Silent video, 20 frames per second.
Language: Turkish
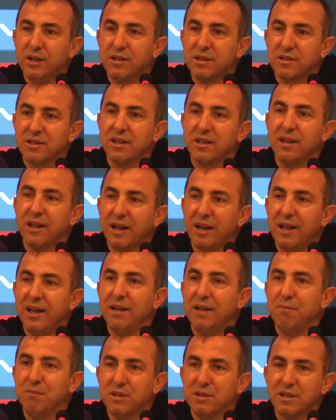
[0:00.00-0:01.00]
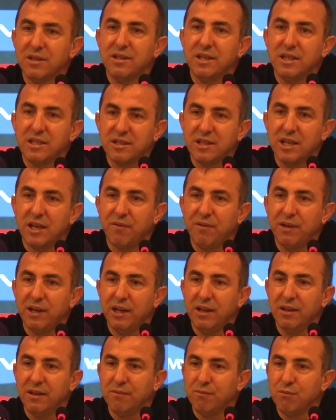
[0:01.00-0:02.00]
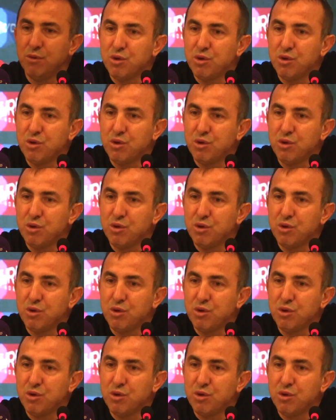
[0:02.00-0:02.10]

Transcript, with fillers: stada gelen, bize destek veren,